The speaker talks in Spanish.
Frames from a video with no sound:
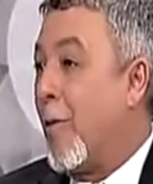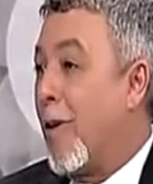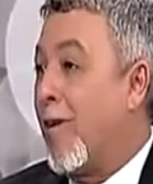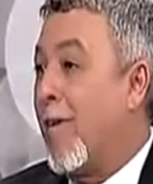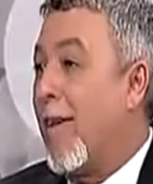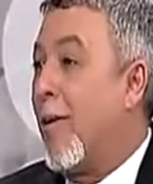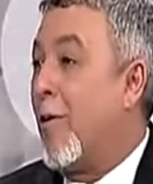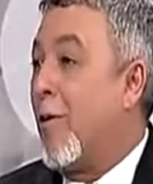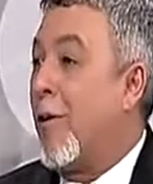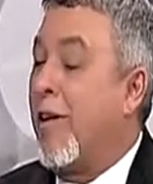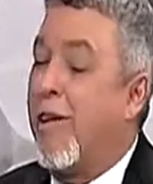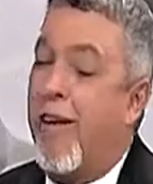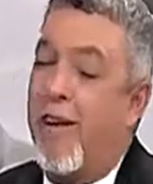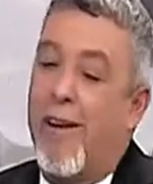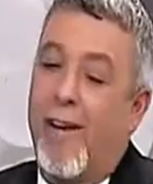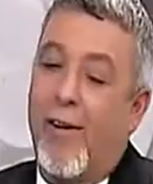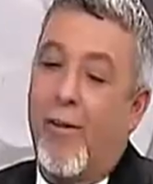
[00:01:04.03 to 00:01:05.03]
como decías
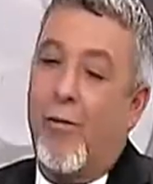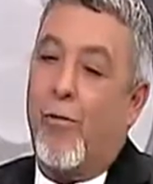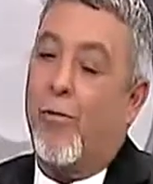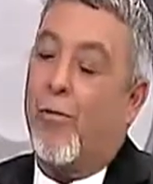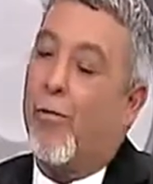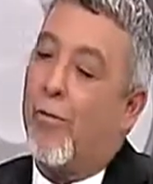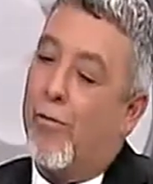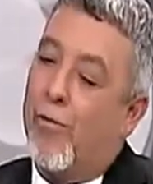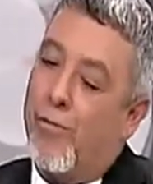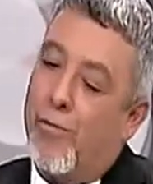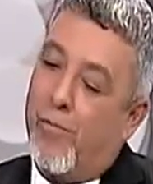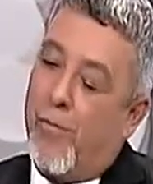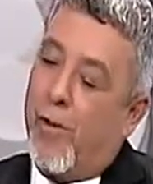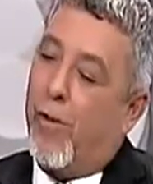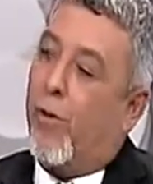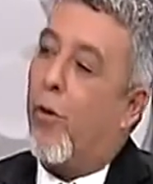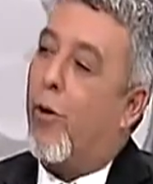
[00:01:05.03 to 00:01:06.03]
ahorita, su
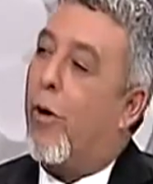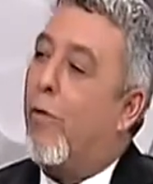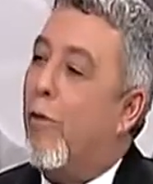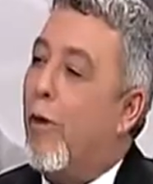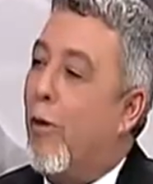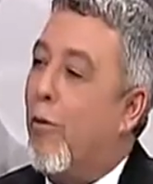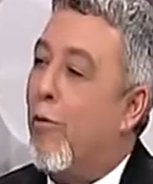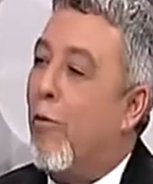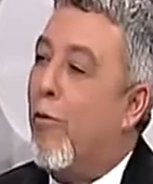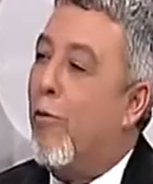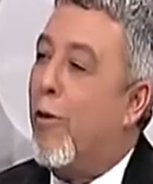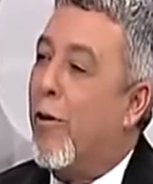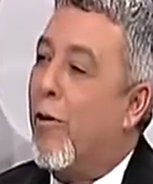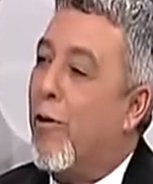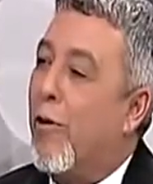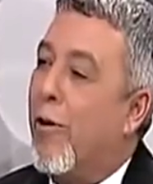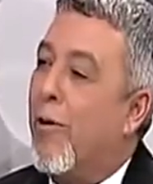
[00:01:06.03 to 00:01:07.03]
toque
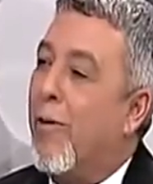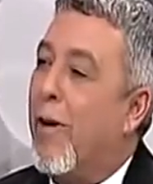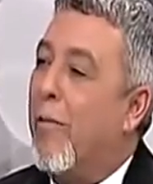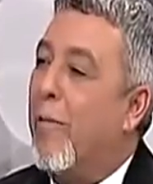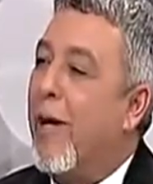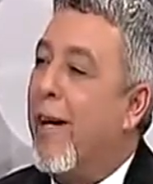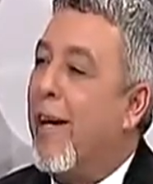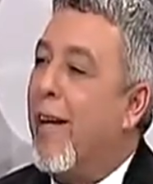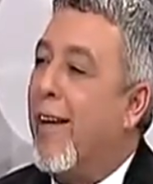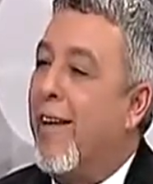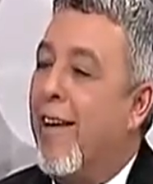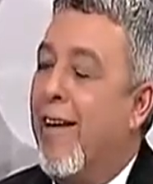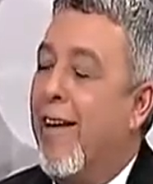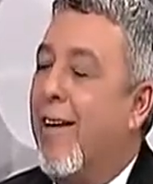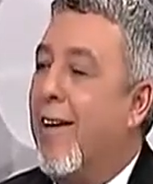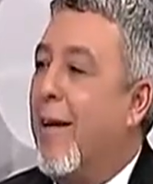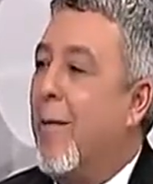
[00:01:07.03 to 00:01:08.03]
filosófico, ¿no? Es una mezcla
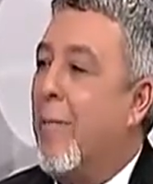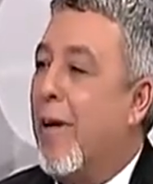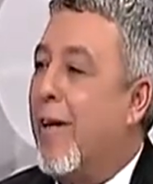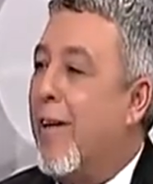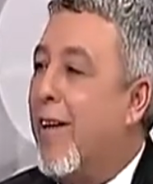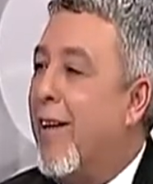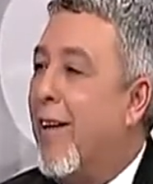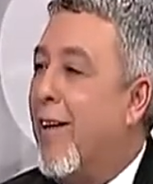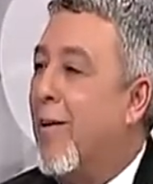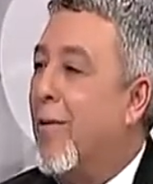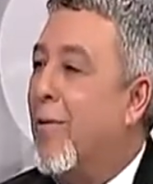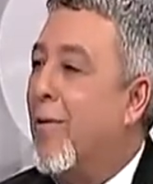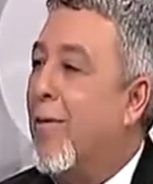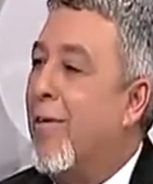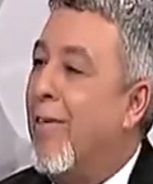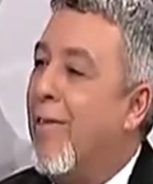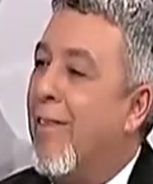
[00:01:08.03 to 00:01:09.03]
de tres patines
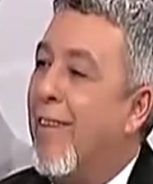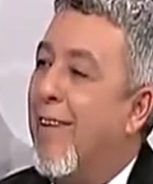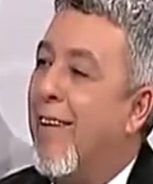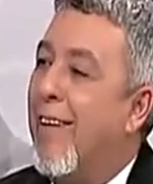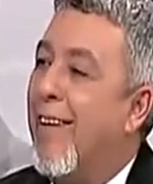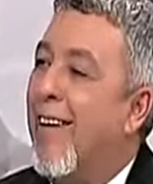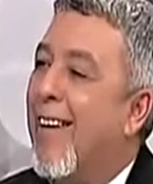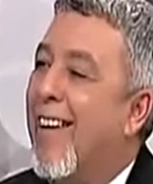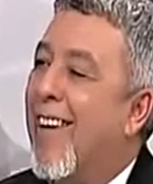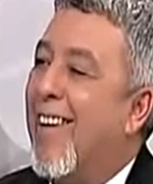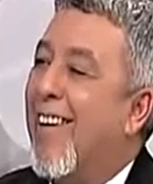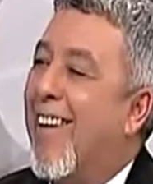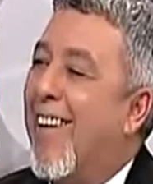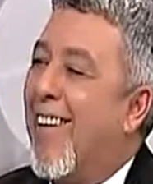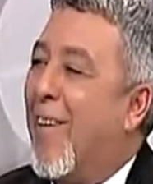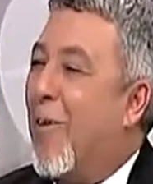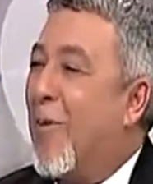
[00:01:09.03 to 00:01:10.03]

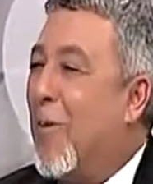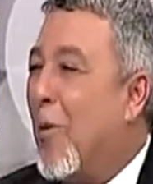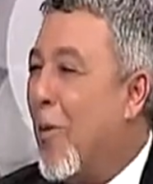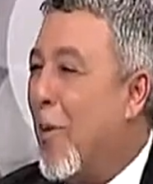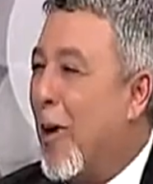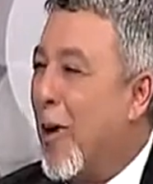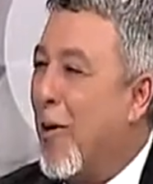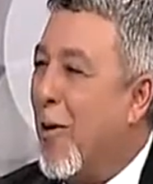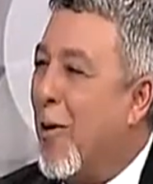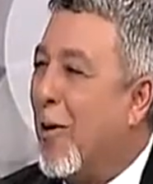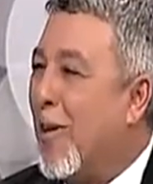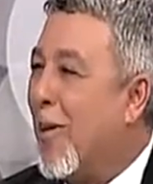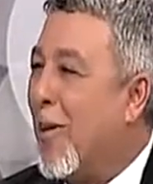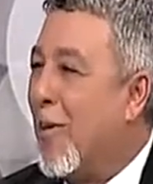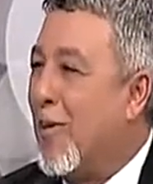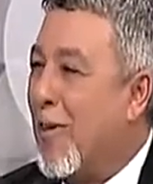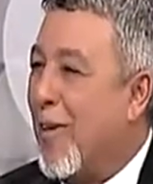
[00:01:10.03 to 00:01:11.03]
con, Don
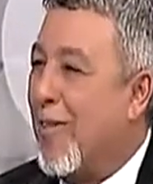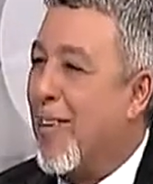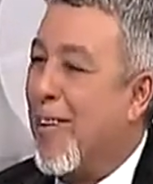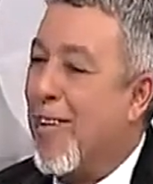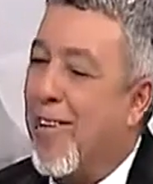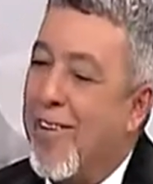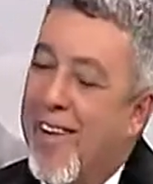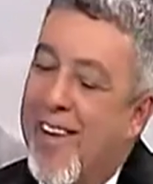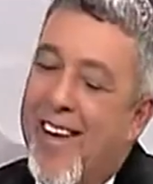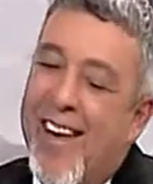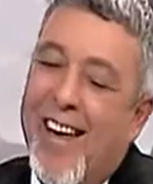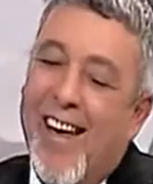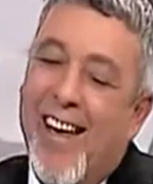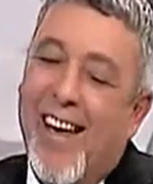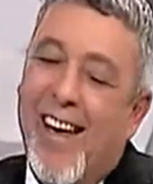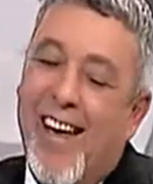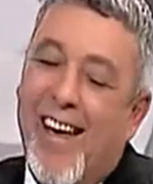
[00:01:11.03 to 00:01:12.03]
Quijote, una cosa así, ¿no?
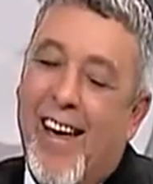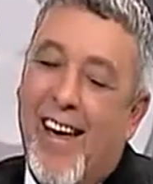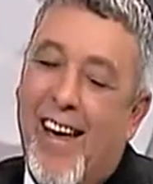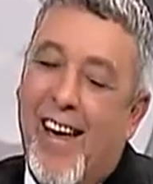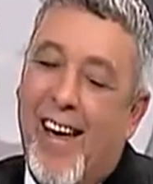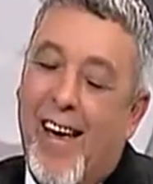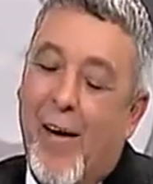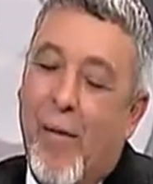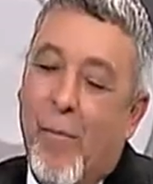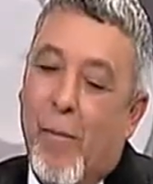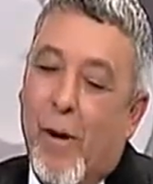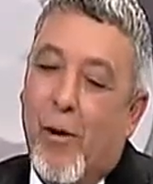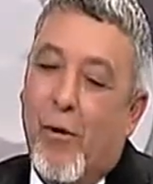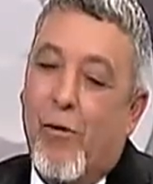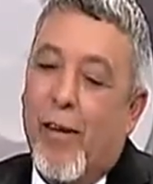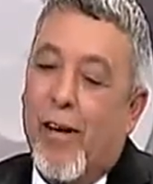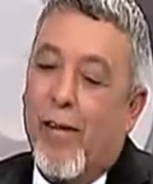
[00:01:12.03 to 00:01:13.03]
Eh,
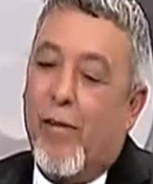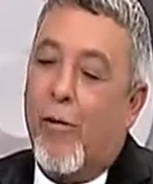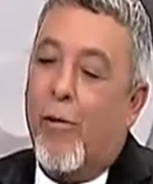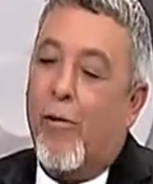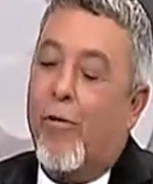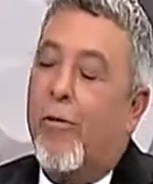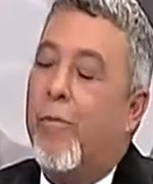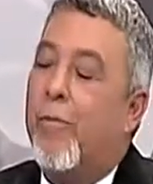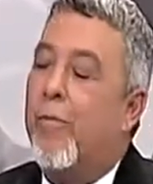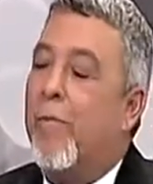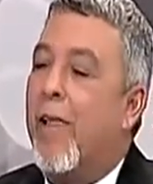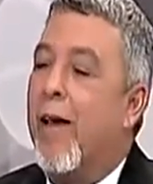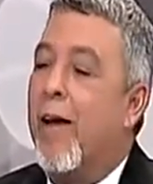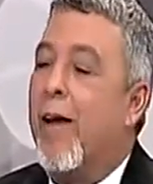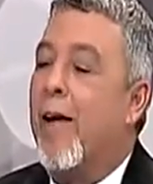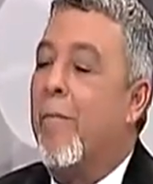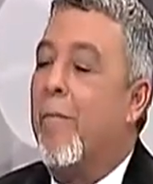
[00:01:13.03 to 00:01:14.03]
pero sí,
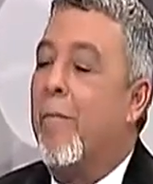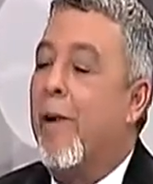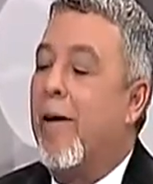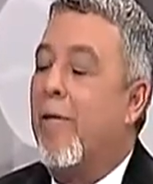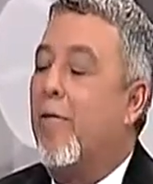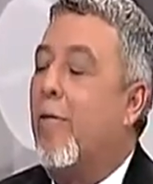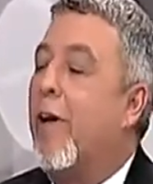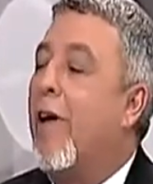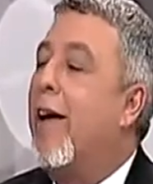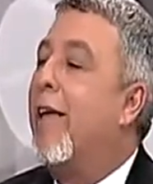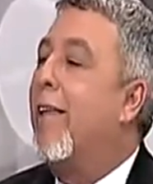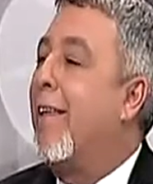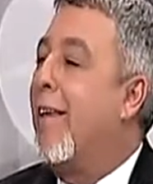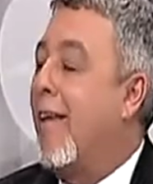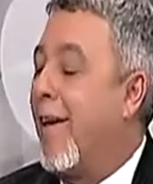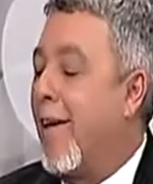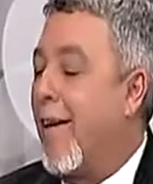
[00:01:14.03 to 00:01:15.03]
son eh, personajes
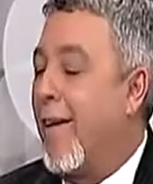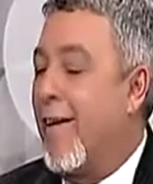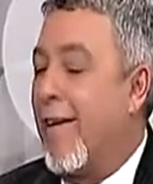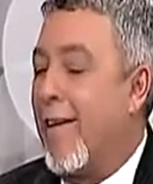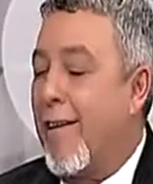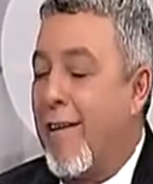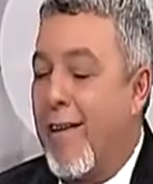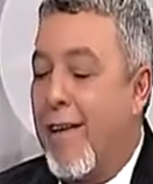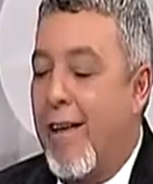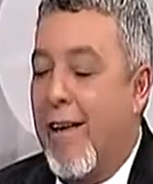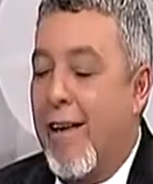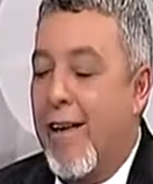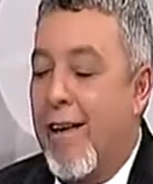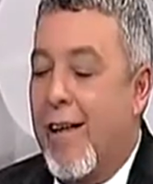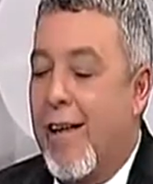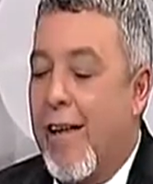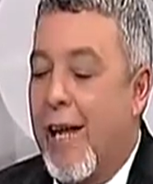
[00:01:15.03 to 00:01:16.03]
de,
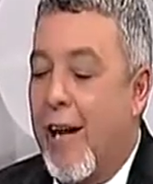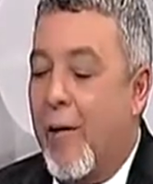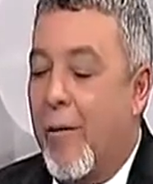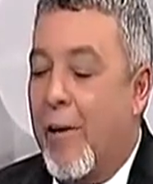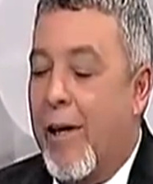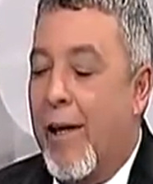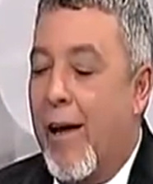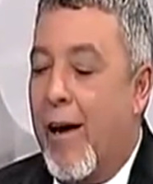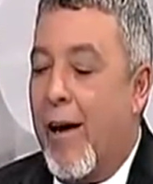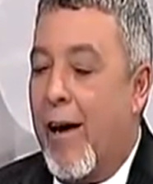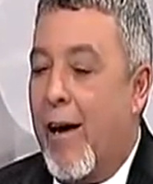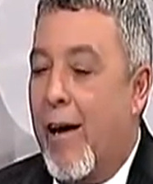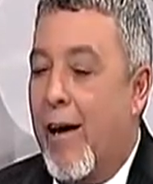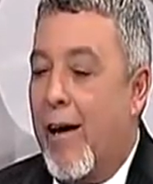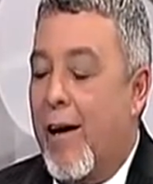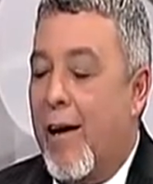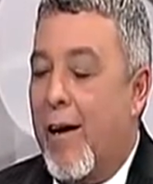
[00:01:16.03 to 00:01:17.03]
de la
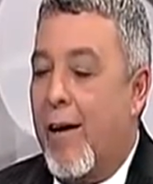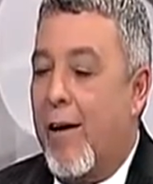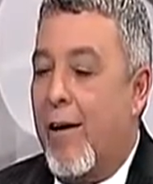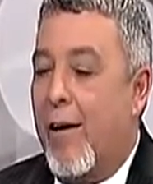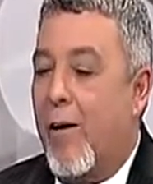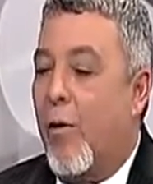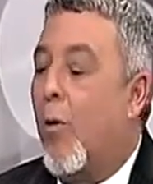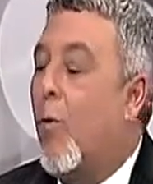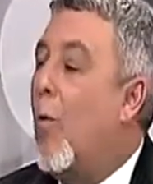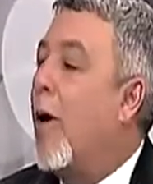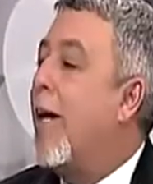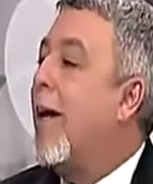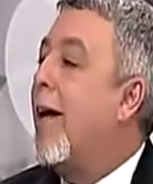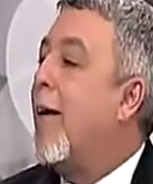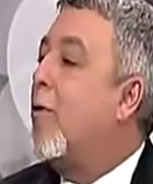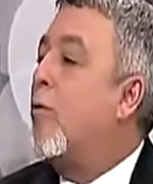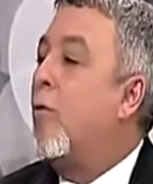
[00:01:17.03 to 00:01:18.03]
vida
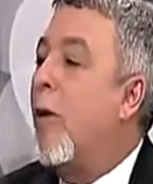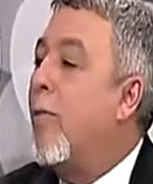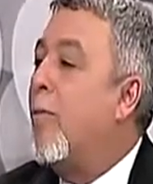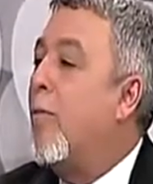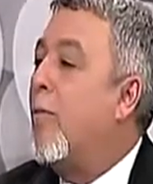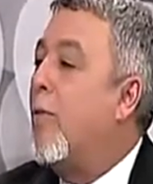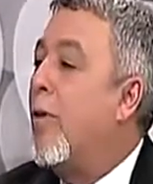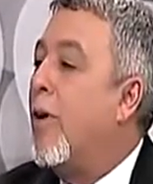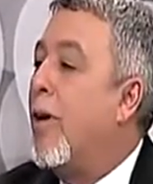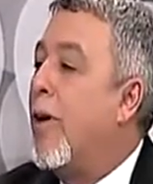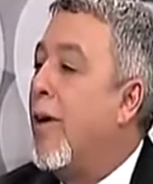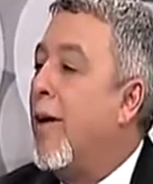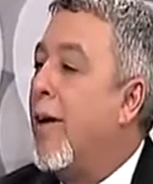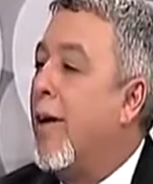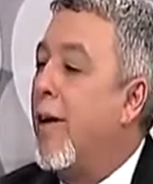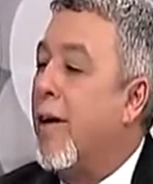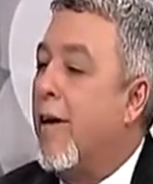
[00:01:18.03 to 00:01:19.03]
cubana actual
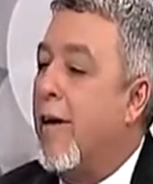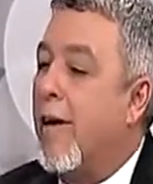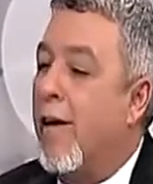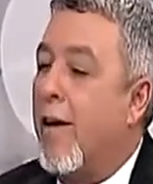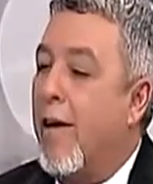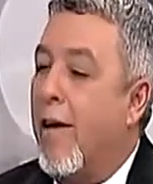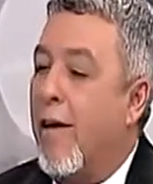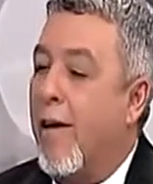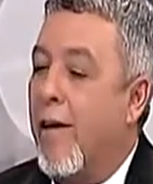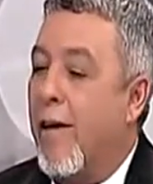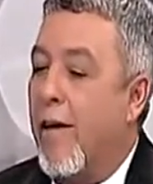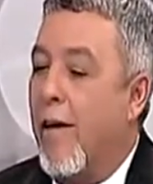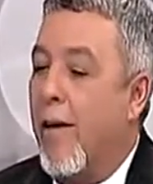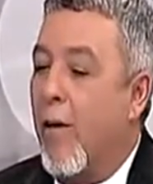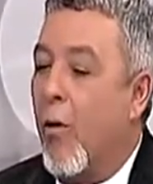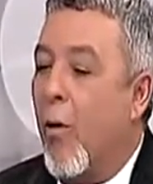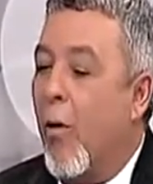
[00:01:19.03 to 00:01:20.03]
muy
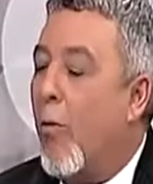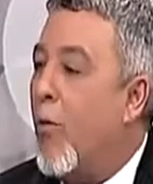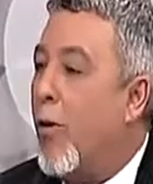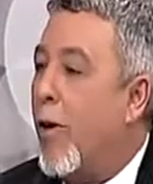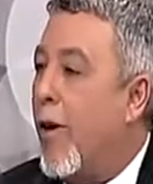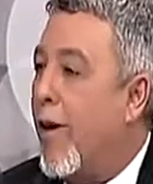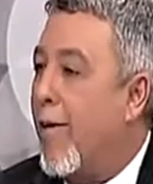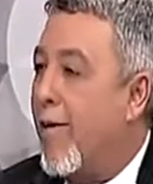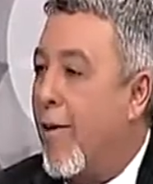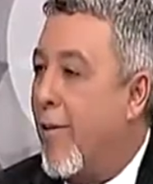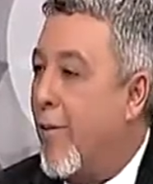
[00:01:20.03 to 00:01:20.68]
comunes, es